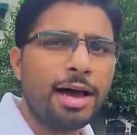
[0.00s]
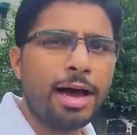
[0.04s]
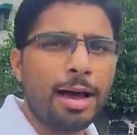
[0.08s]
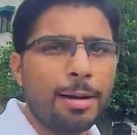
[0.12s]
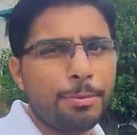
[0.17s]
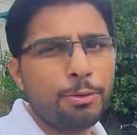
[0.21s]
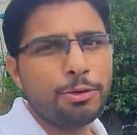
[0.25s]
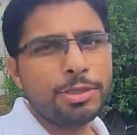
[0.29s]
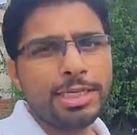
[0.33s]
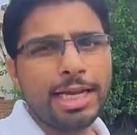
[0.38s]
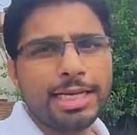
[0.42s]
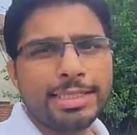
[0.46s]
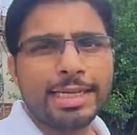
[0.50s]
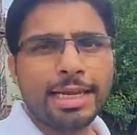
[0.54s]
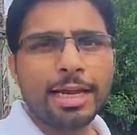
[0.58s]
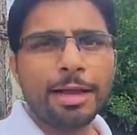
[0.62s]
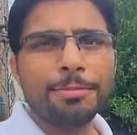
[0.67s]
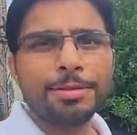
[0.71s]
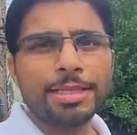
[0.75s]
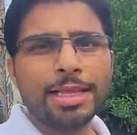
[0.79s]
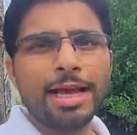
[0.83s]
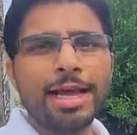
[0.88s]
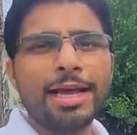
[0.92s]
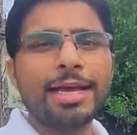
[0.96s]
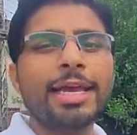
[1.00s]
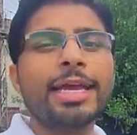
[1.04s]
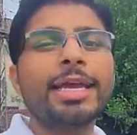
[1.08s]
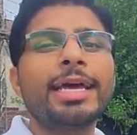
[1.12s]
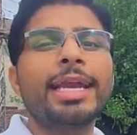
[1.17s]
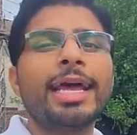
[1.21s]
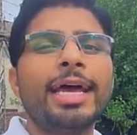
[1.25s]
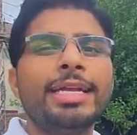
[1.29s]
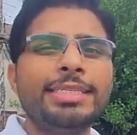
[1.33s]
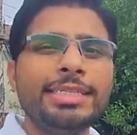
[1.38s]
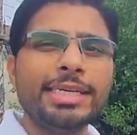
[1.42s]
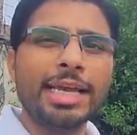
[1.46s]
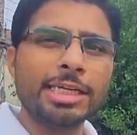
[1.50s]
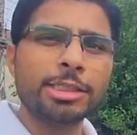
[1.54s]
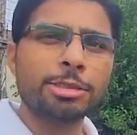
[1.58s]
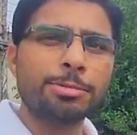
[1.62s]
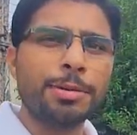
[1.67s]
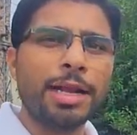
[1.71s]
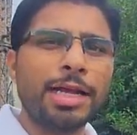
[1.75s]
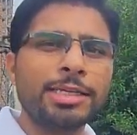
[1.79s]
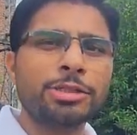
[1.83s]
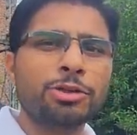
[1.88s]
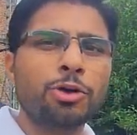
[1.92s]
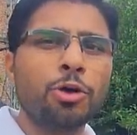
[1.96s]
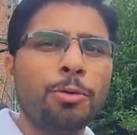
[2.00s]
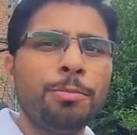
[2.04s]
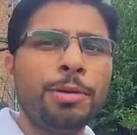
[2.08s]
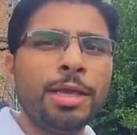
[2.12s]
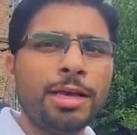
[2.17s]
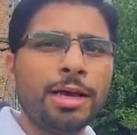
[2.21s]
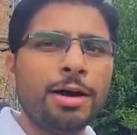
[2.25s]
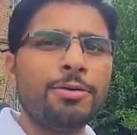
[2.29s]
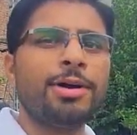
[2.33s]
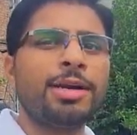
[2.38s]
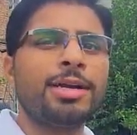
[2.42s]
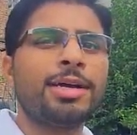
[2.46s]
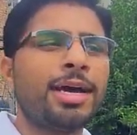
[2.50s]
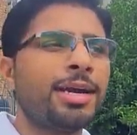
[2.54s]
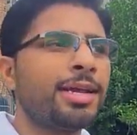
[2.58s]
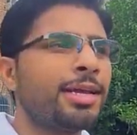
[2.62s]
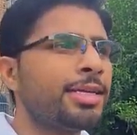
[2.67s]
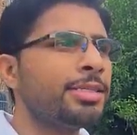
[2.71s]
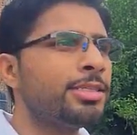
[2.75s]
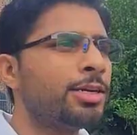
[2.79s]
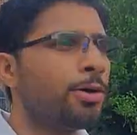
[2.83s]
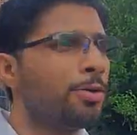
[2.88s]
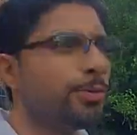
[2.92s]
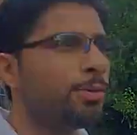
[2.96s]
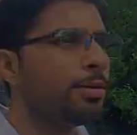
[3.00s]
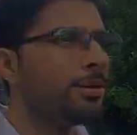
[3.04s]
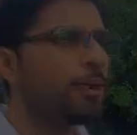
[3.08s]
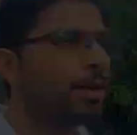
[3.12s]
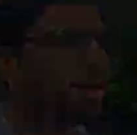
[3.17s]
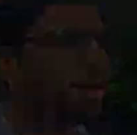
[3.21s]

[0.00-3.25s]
आपको जैसे कि बताया कि कराची एक्सप्रेस को भी कवर करके जाऊँ